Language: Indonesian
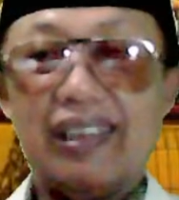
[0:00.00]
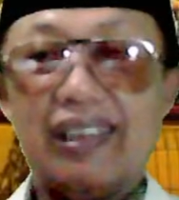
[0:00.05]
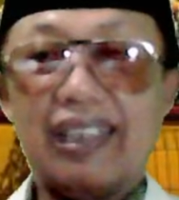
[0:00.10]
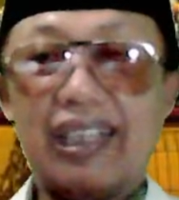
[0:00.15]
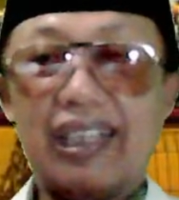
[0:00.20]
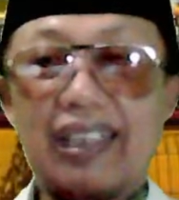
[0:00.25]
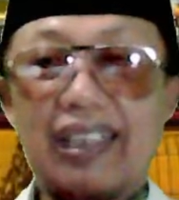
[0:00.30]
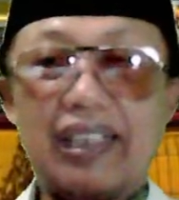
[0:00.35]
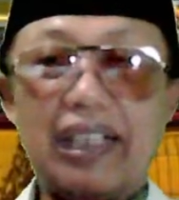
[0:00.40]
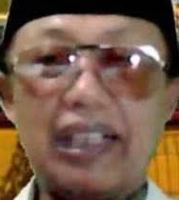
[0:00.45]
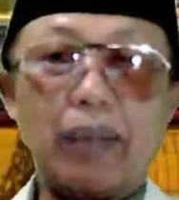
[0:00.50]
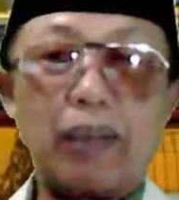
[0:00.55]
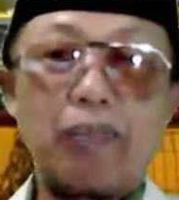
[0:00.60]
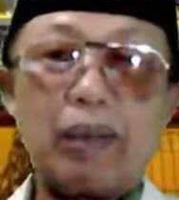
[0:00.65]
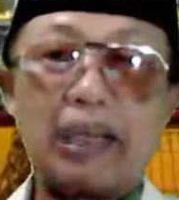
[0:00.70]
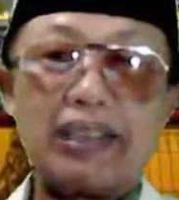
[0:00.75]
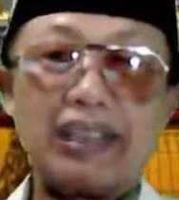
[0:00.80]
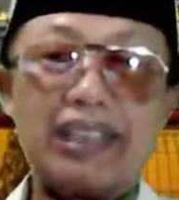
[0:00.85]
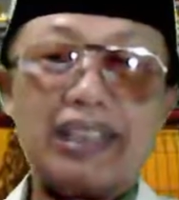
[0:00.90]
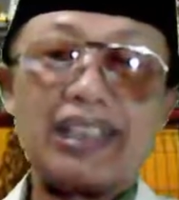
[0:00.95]
yang
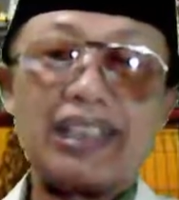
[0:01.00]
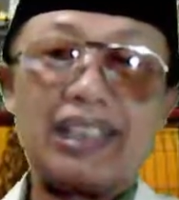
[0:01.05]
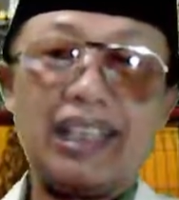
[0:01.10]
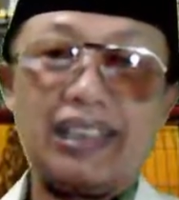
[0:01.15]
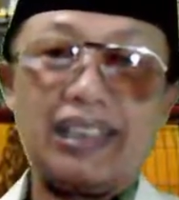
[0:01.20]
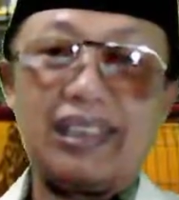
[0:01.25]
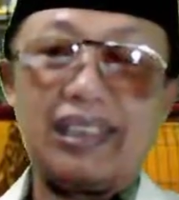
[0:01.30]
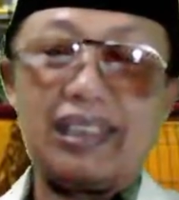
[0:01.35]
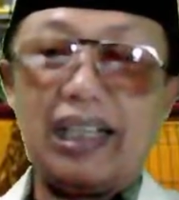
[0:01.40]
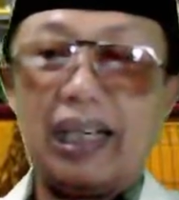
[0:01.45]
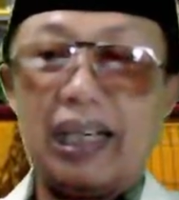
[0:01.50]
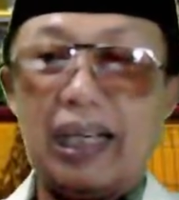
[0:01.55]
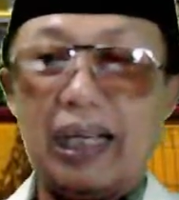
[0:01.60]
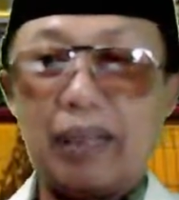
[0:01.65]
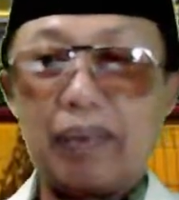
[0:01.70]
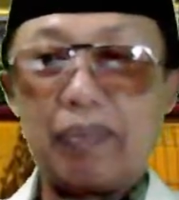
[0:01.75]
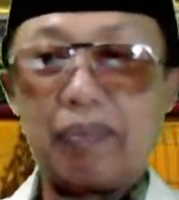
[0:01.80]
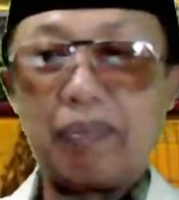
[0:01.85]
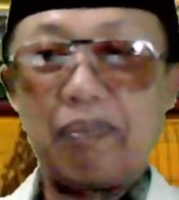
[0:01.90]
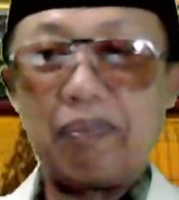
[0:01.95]
diabadikan di
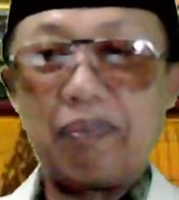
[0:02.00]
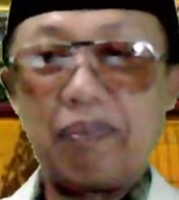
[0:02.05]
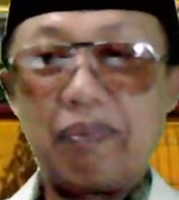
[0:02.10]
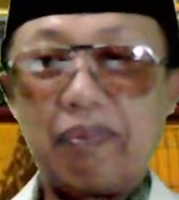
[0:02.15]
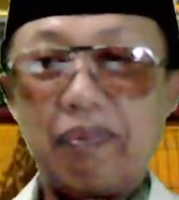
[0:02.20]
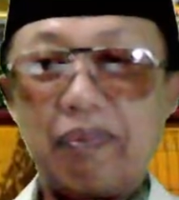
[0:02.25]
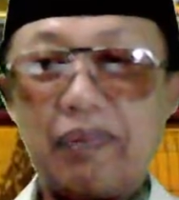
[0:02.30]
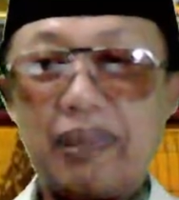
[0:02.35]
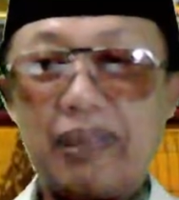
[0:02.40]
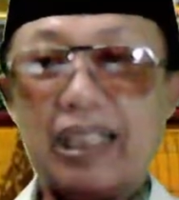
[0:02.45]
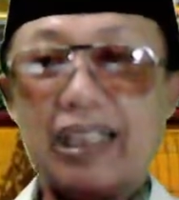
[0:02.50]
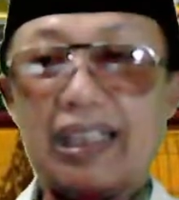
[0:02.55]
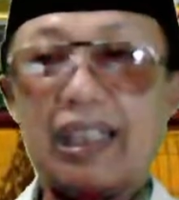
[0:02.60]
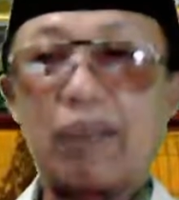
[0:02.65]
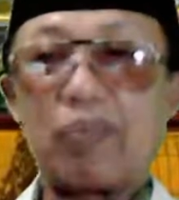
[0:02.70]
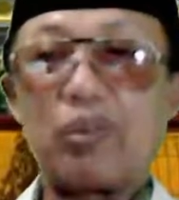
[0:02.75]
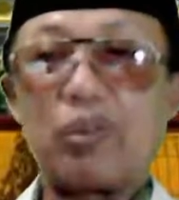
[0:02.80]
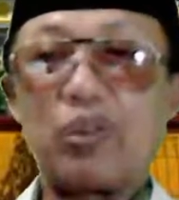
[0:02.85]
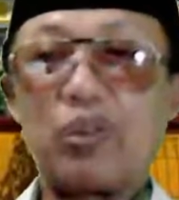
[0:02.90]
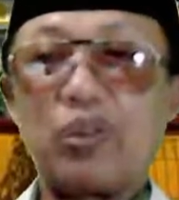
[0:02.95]
dalam
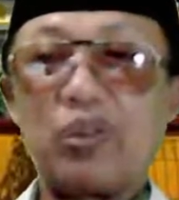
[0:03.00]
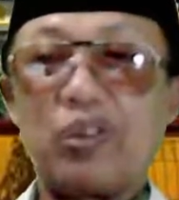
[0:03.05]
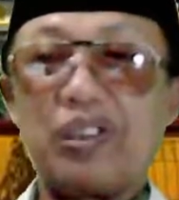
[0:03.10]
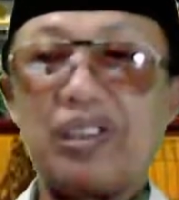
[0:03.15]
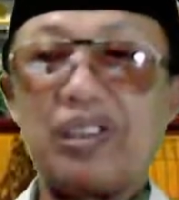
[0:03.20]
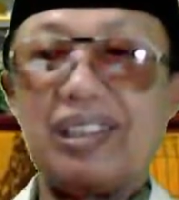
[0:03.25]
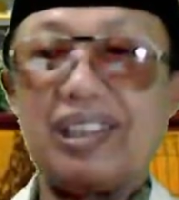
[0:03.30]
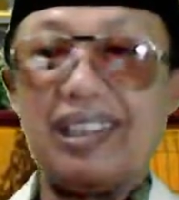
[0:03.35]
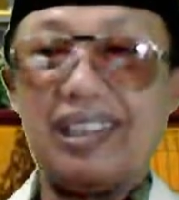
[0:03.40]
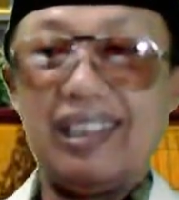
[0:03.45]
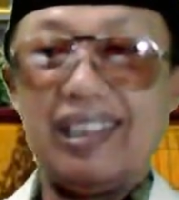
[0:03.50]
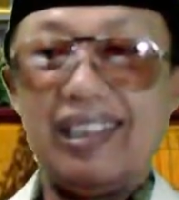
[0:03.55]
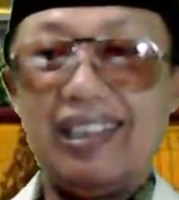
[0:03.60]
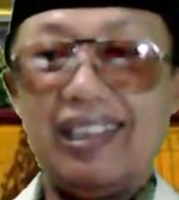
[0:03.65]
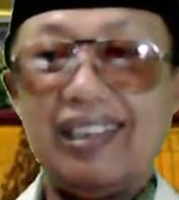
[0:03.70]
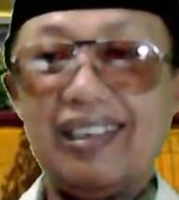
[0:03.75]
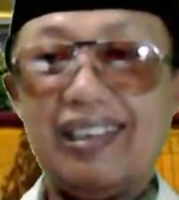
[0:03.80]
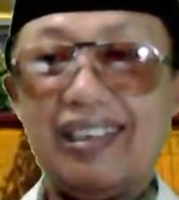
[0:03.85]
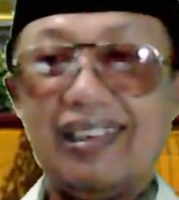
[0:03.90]
kitab suci